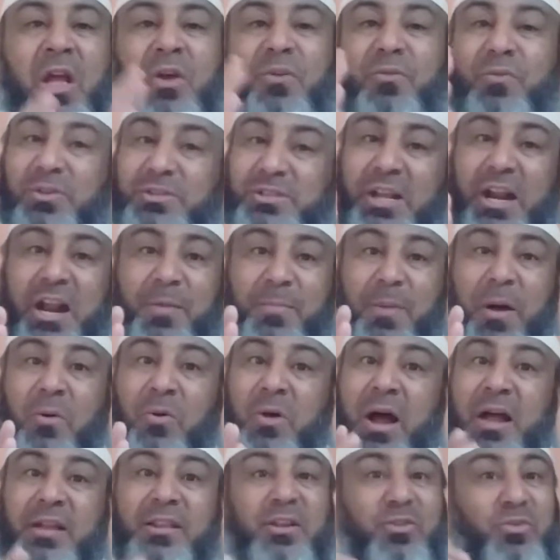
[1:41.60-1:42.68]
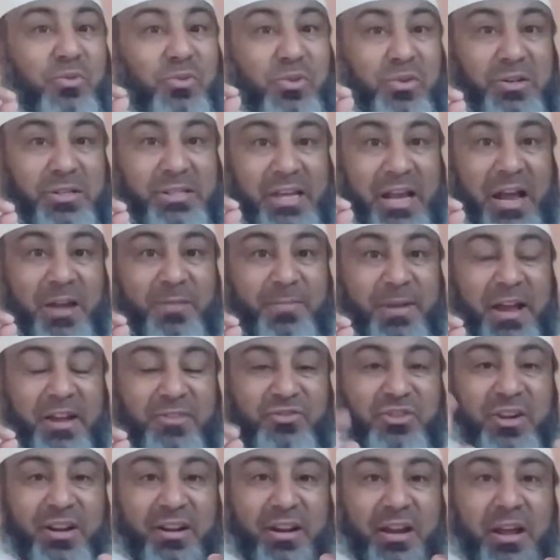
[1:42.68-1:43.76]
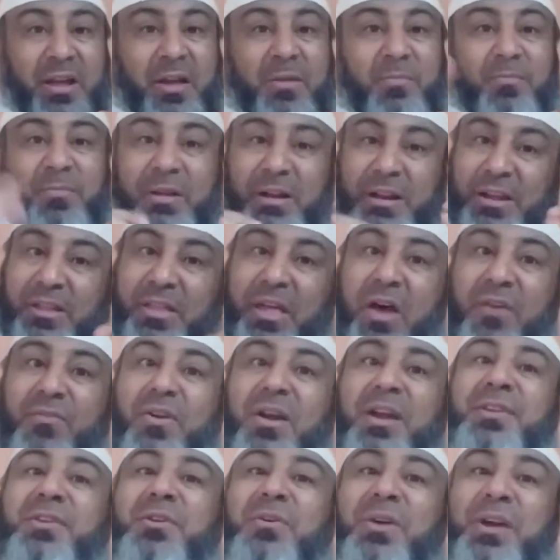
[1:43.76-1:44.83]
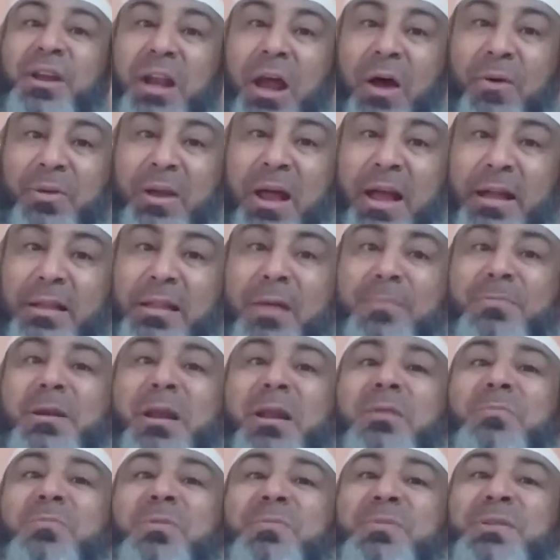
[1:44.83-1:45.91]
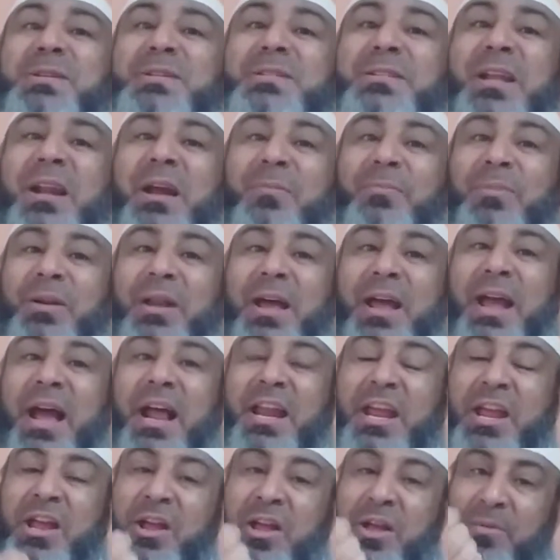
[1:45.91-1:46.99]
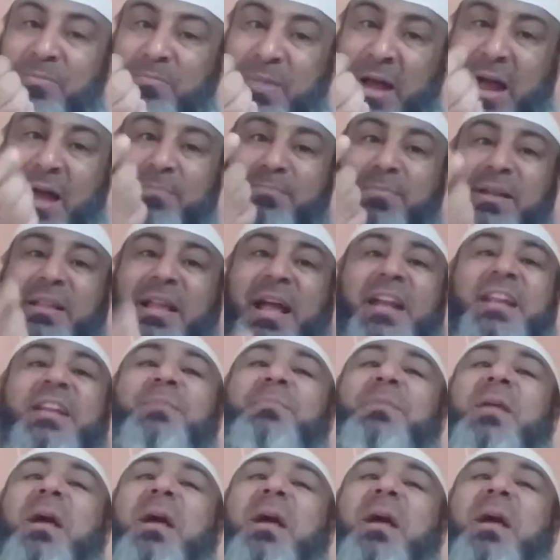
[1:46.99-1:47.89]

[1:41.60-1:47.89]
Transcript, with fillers: والصلاة بأوقاته تدخل صاحبها الجنة بالإضافة أنه إلى ولاية أمير المؤمنين سلام الله عليه محبة علي بن